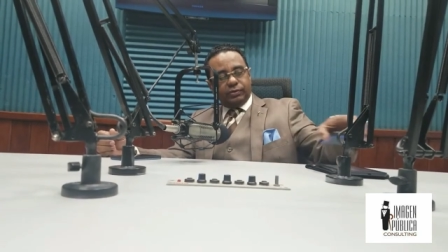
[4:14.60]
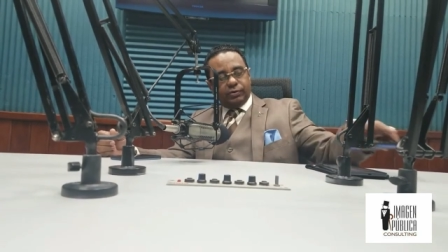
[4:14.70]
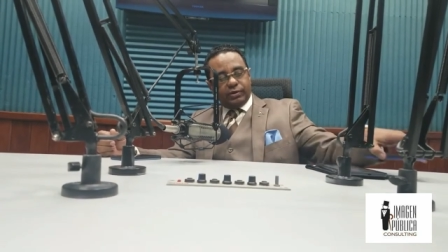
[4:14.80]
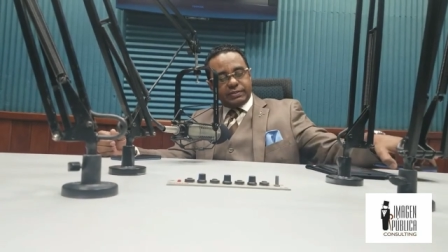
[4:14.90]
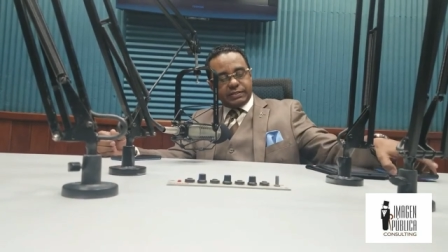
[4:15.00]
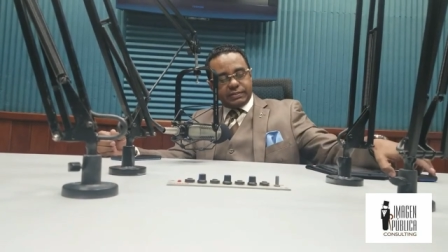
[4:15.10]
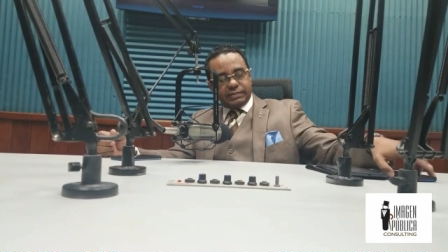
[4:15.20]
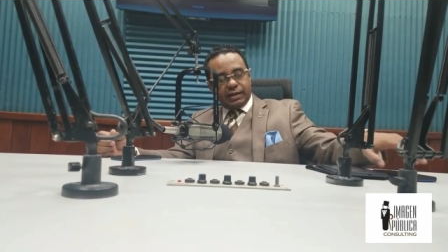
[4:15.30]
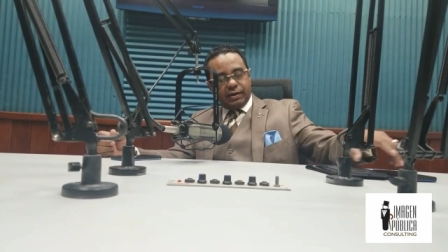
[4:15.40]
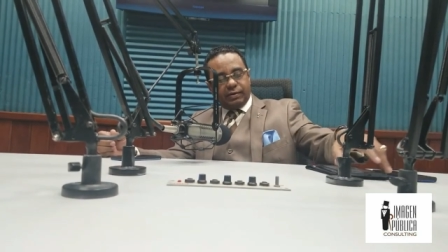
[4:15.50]
yo
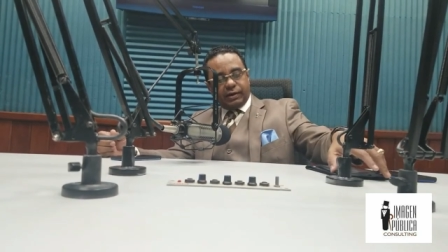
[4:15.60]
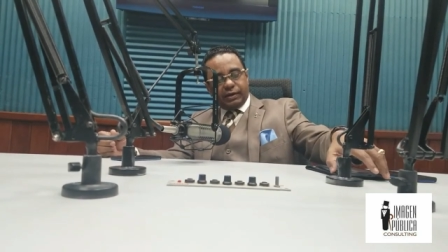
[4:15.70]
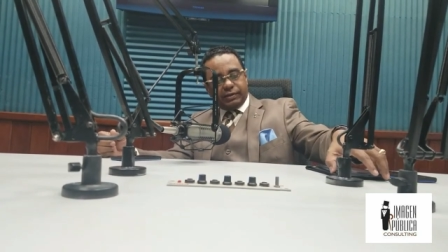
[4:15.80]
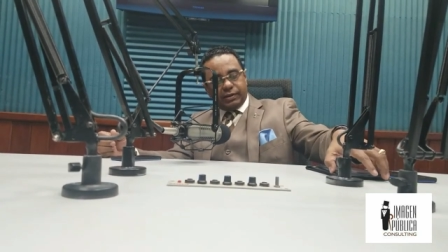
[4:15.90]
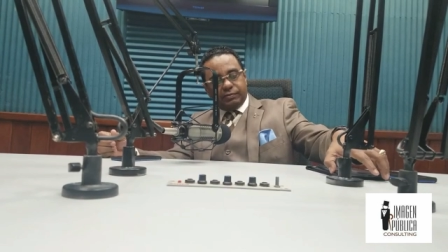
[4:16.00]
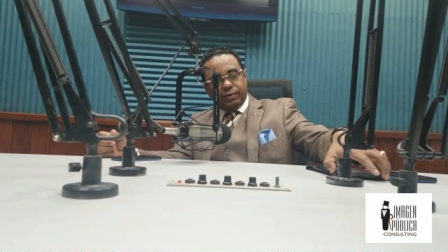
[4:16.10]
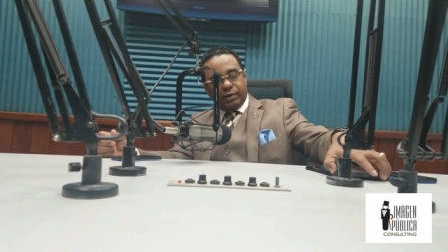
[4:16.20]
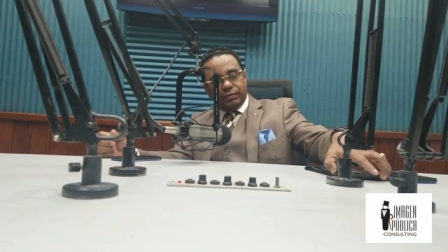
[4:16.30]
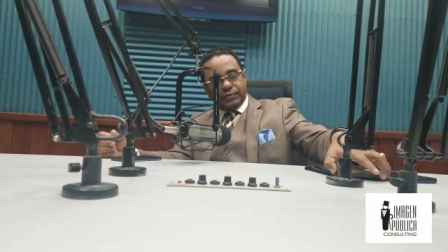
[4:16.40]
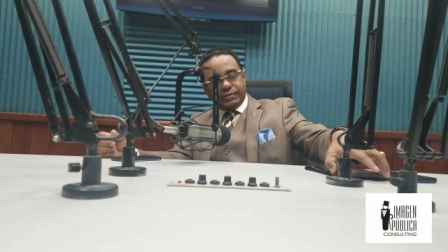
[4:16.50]
necesitaba que estas
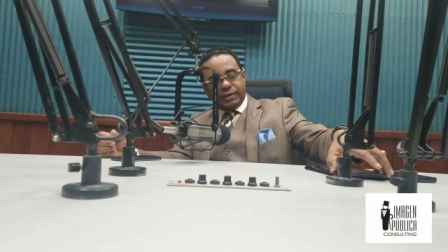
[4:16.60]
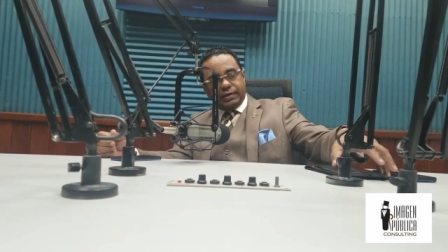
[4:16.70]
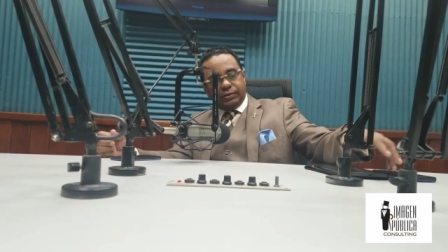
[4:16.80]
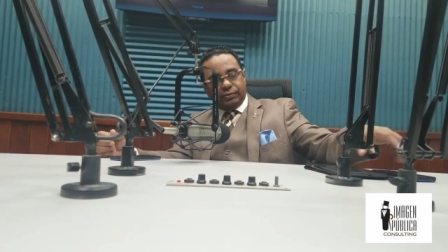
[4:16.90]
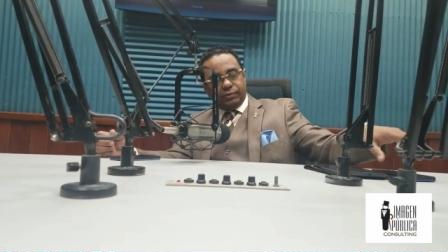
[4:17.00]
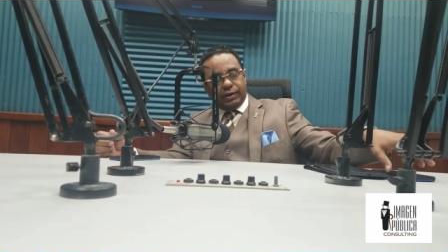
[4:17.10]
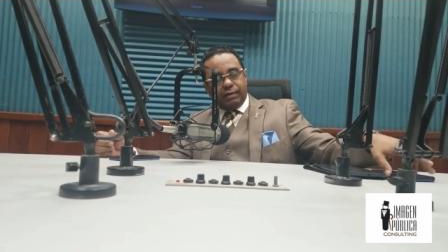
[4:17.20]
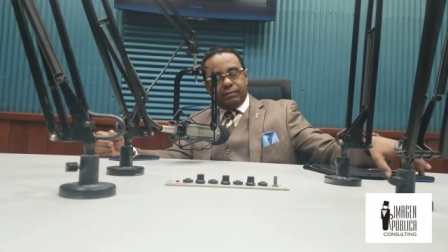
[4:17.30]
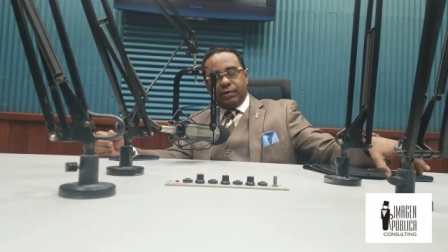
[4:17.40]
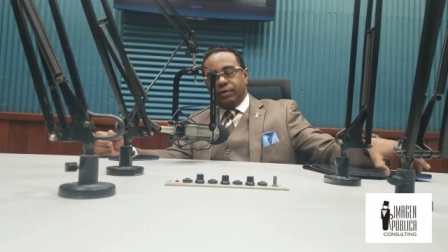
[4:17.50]
nuevas oficinas
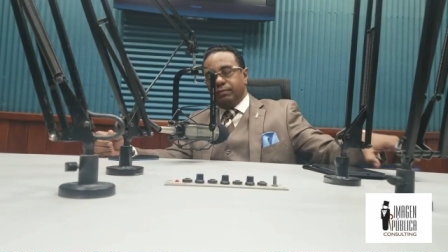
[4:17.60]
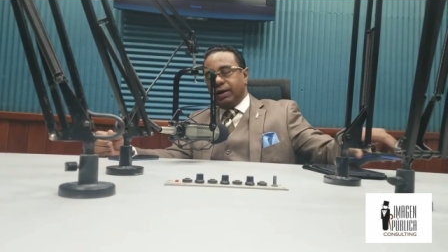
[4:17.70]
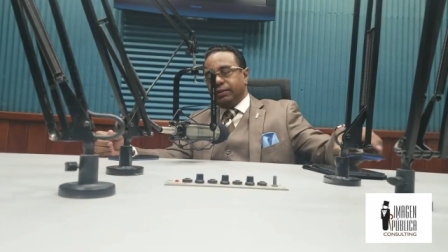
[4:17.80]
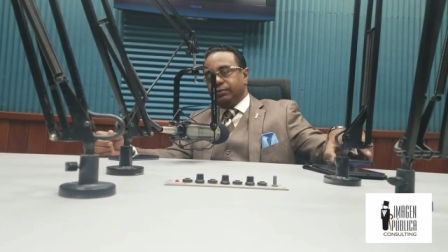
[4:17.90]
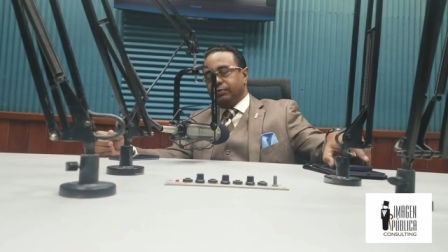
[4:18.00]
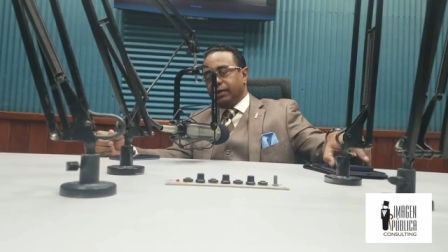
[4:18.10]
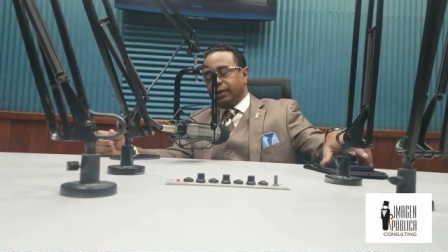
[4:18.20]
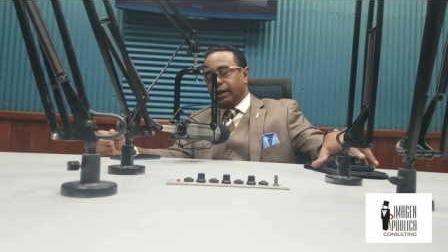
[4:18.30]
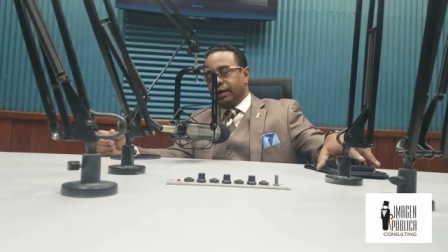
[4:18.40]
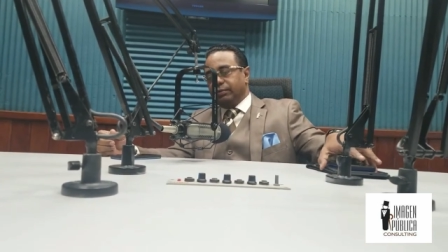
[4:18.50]
estuvieran bajo el manto
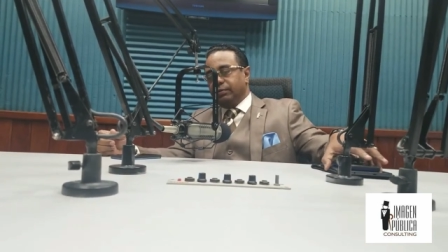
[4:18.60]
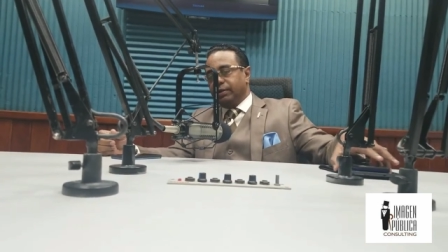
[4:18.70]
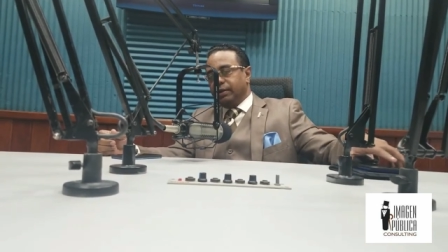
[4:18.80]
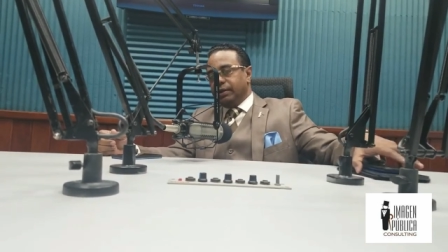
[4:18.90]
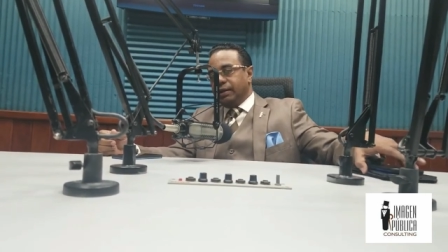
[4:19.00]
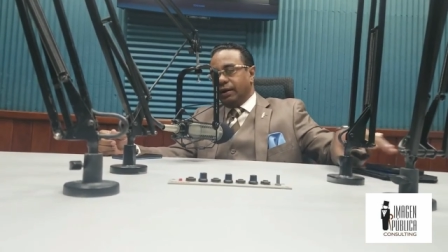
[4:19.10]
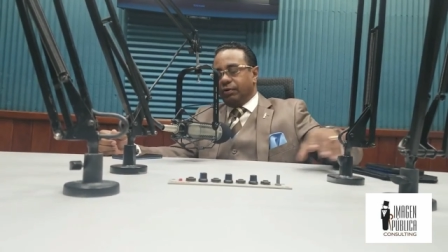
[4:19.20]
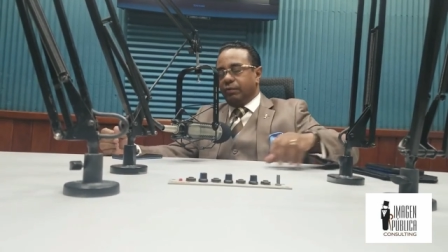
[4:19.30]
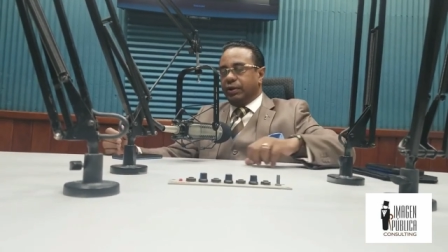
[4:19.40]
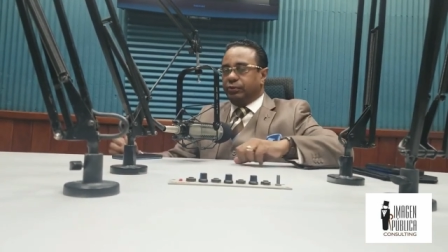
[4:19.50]
sagrado y la
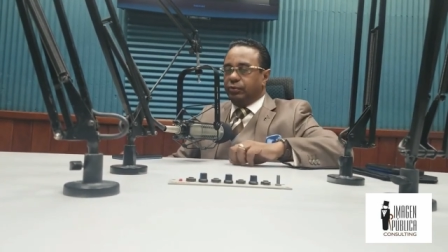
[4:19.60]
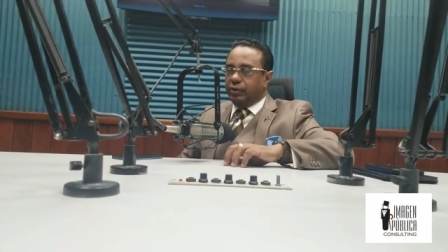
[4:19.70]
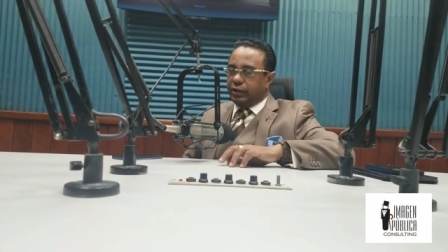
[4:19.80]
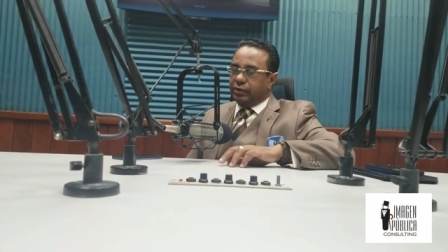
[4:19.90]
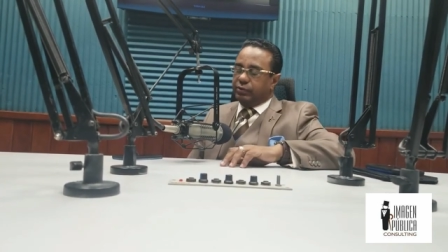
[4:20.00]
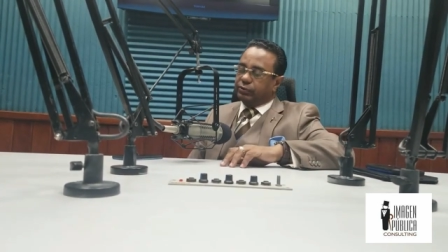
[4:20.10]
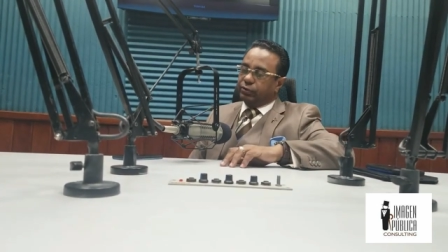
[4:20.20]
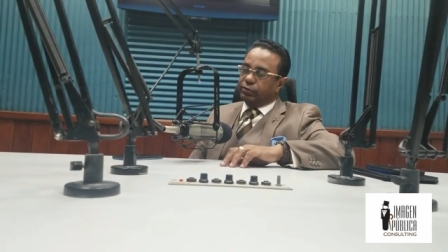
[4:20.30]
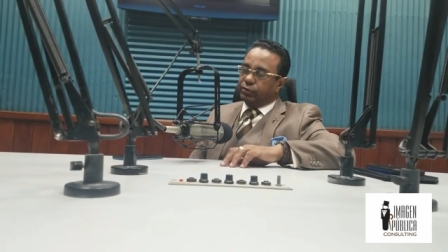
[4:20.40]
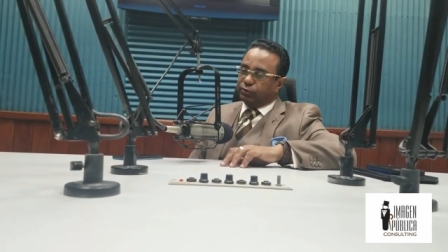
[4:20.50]
cobertura de
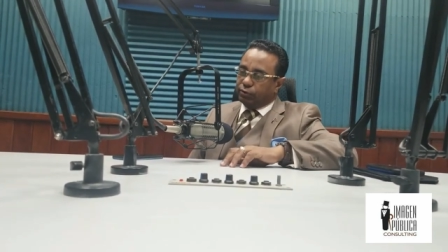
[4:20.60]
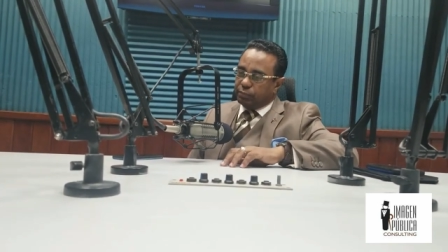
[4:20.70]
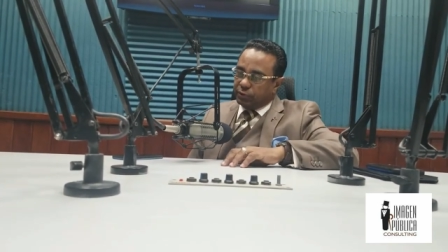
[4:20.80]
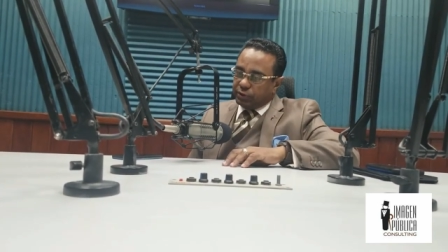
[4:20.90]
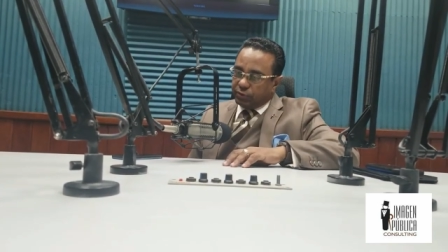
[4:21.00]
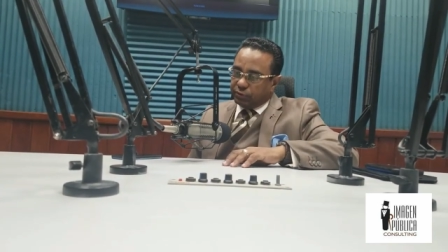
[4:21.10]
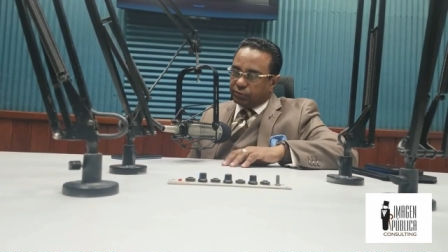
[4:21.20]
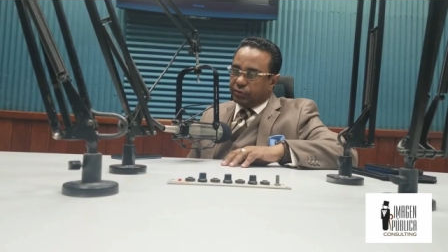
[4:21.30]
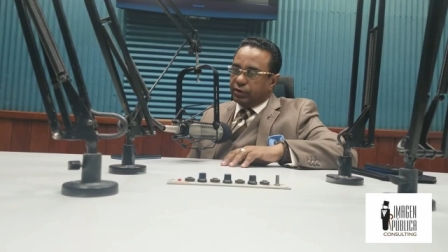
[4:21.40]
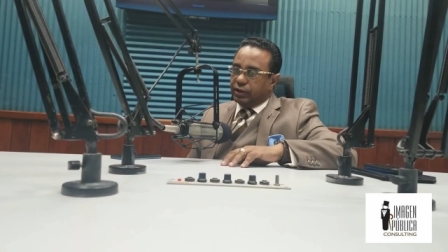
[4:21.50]
nuestro Dios
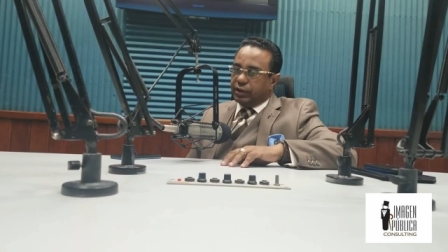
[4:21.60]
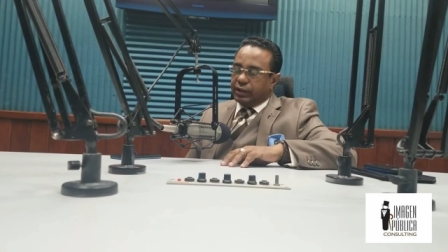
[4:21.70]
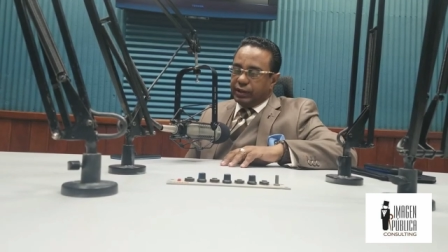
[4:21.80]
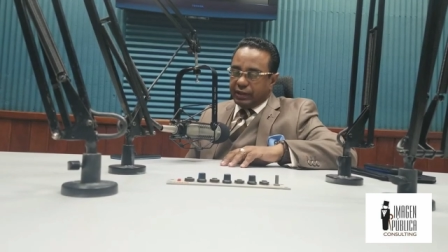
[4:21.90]
Todopoderoso. Muy bien.